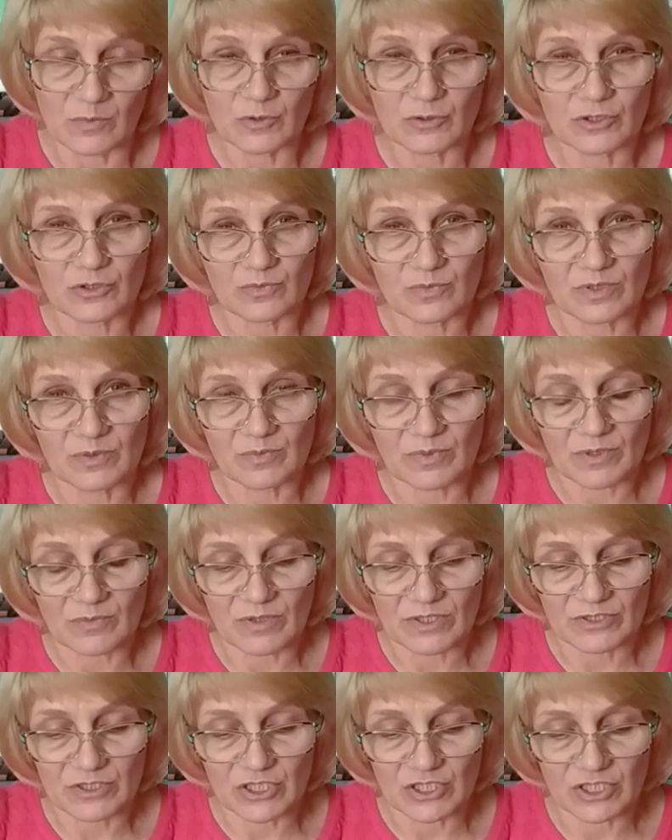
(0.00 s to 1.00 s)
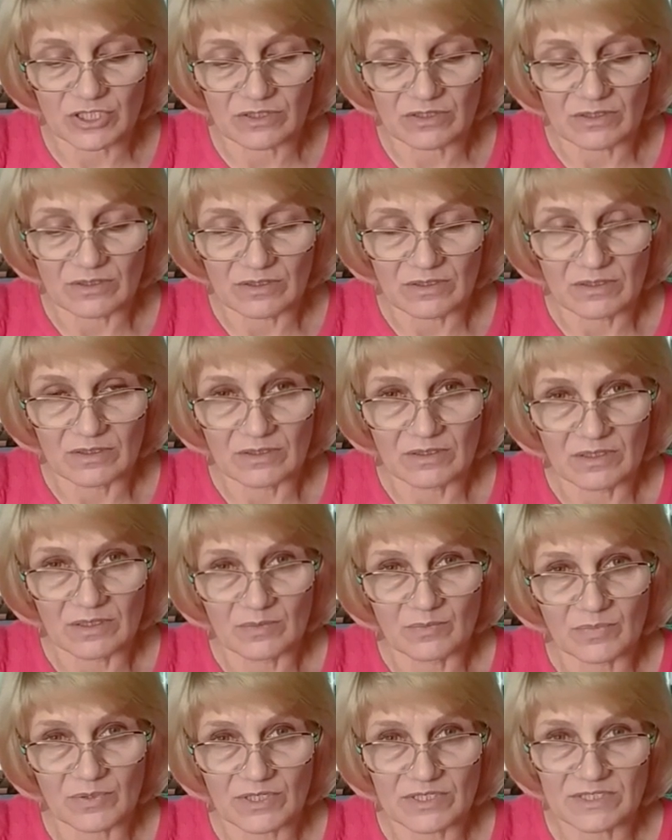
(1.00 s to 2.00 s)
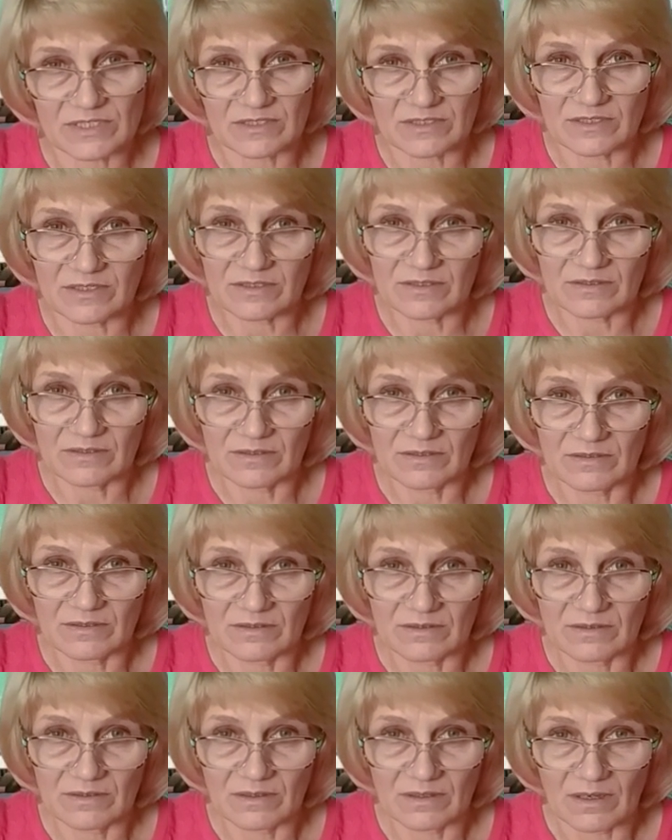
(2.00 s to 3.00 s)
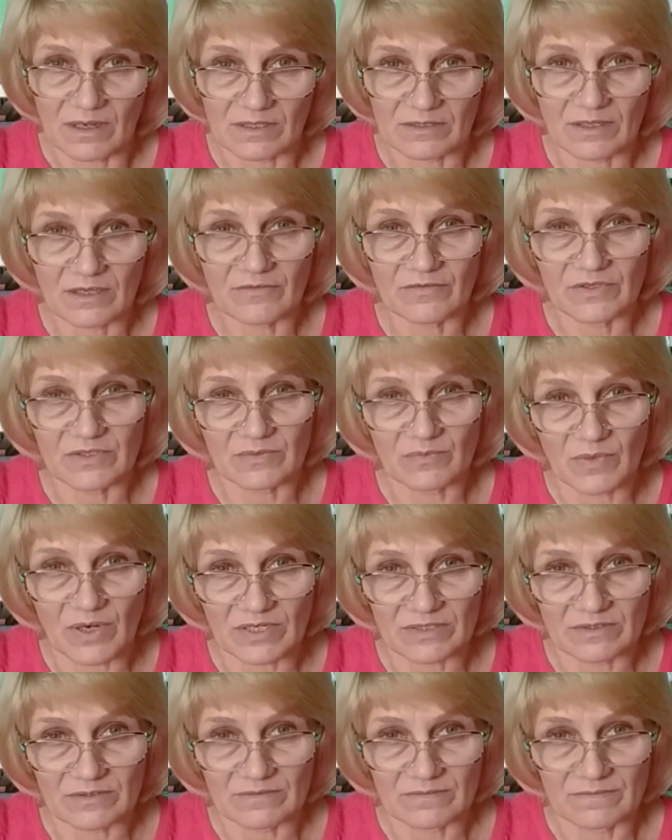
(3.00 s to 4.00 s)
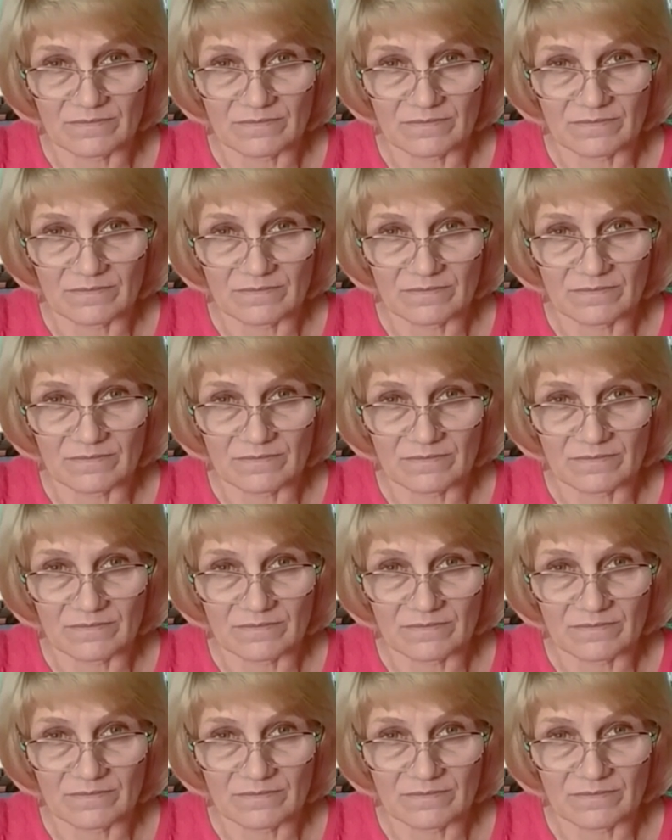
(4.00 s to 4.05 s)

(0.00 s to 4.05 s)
может быть промолчит, простит? Она ведь мать.